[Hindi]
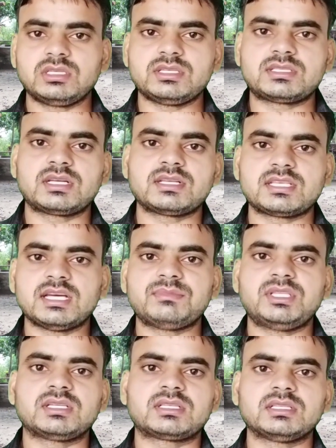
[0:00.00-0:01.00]
है इस तरह से आप
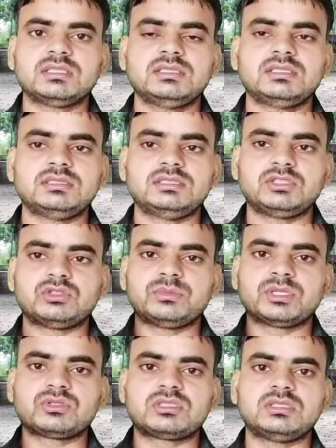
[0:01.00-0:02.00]
देख रहे हैं ये जो
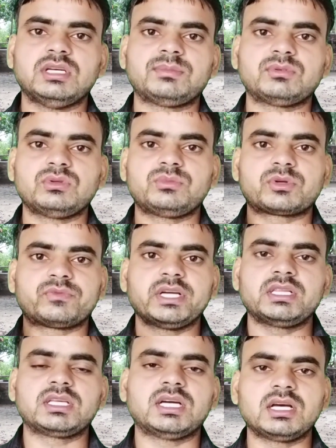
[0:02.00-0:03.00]
मैं कुछ आपको
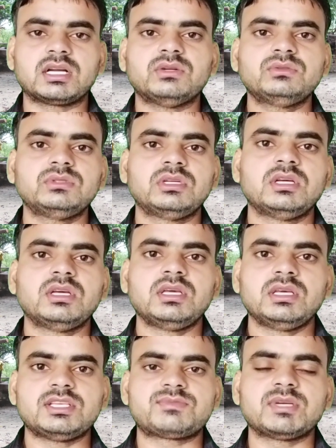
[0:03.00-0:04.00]
प्रोफाइल दिखा रहा हूँ
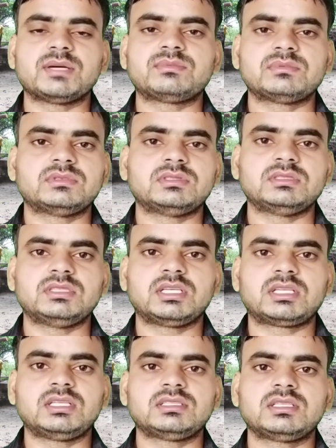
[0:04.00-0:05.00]
इस पर आप
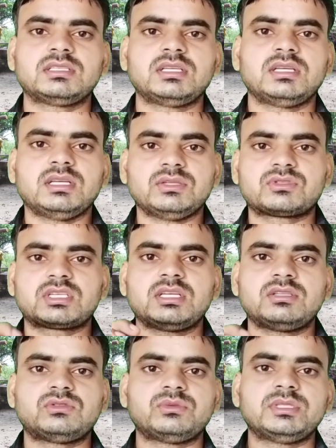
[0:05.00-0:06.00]
देख लीजिए ये
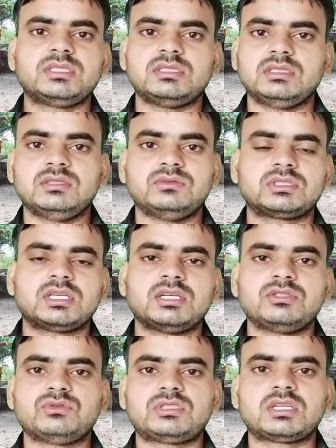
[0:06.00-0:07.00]
उसके जो भी
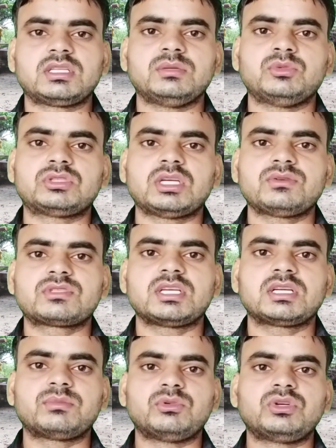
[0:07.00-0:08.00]
उनका यूज़र नेम होता है
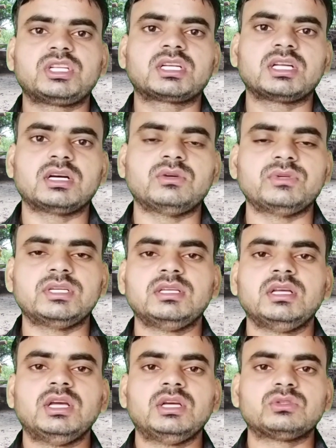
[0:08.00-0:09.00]
उसके आगे ब्लू टिक लगा हुआ है
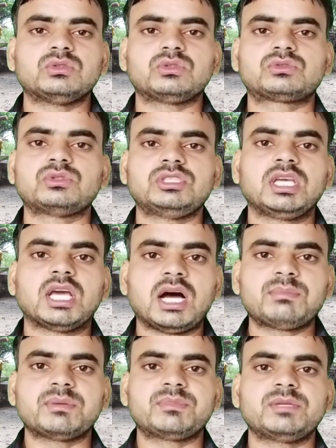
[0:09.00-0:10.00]
तो दोस्तों ये
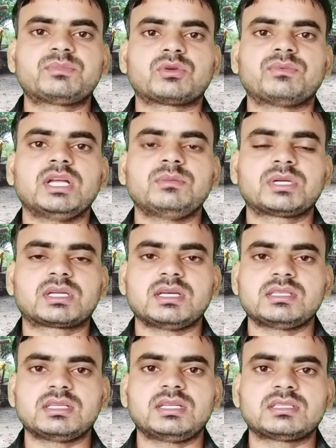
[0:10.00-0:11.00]
आप अपनी प्रोफाइल पर
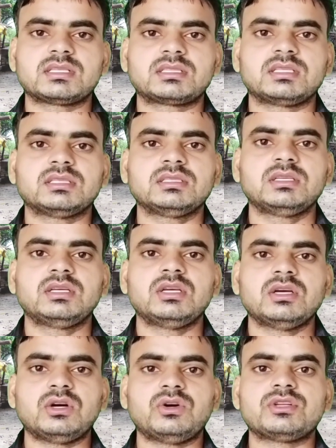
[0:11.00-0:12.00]
कैसे ले सकते हैं
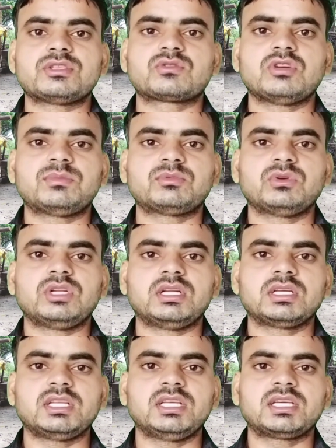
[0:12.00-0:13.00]
और इसको आपको
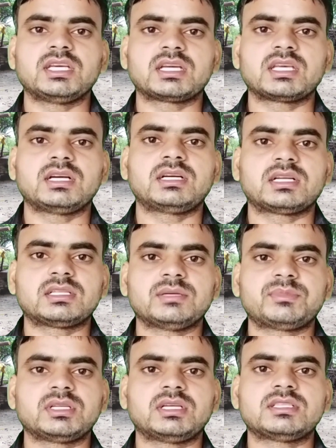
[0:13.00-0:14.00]
लेने के लिए क्या क्या
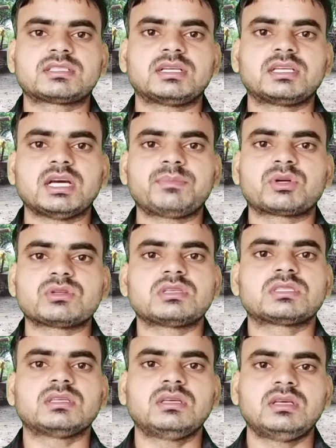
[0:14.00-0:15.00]
करना पड़ेगा इसका क्या
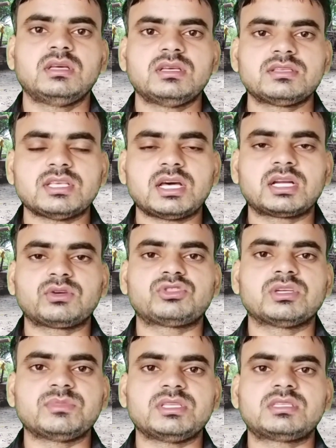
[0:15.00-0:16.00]
प्रोसेस है सारा
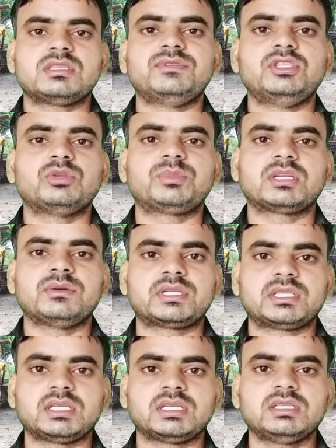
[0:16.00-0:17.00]
कुछ हम इसी वीडियो पर
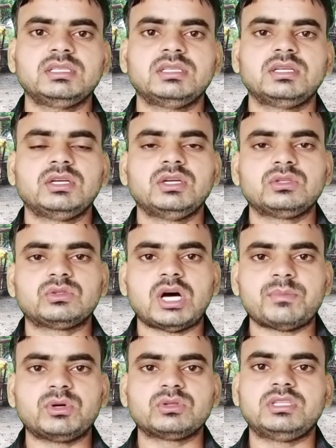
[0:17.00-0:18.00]
कवर करेंगे तो
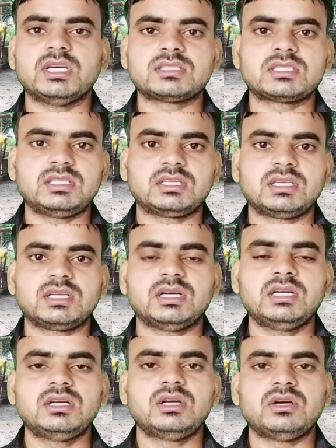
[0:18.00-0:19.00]
आप बहुत ध्यान से
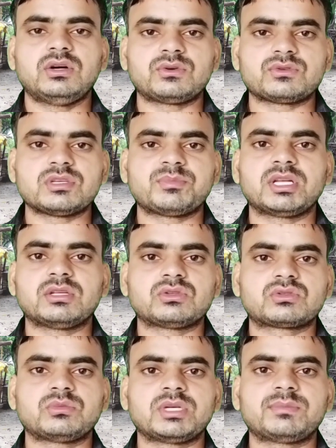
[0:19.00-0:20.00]
देखिएगा और उससे पहले
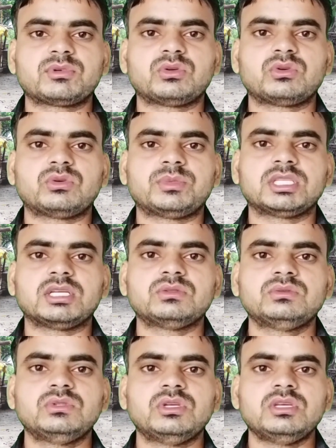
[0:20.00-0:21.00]
दोस्तों मैं आप लोगों को बता
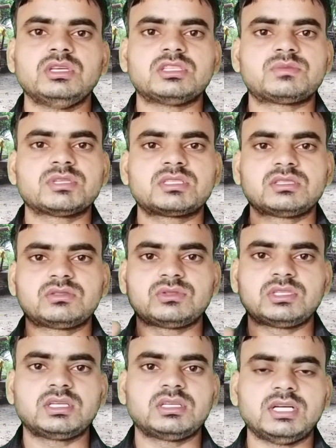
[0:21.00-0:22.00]
दूं इसमें से
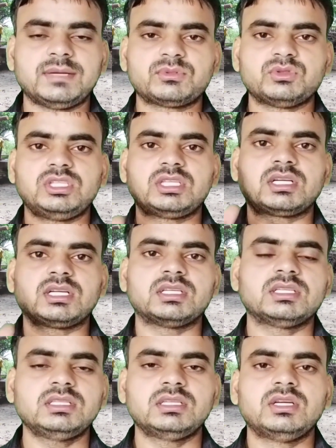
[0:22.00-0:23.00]
जो ये आपको दिख रहे
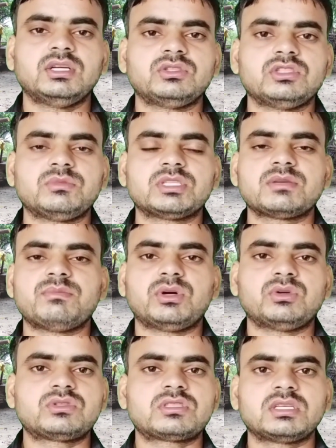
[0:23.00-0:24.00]
हैं तो इनमें से
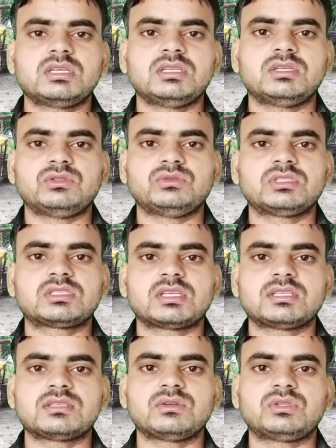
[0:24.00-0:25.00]
बहुत से यूजर्स
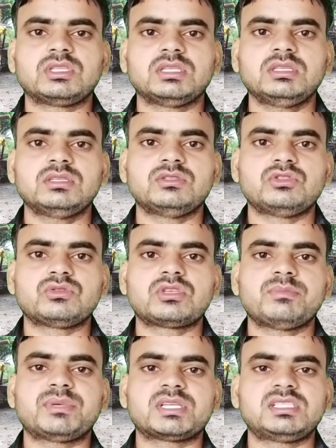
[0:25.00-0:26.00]
ऐसे होते हैं जो
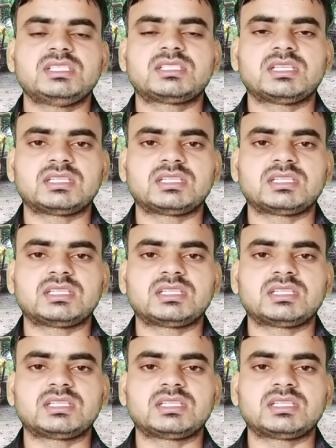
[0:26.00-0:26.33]
उसे परचेज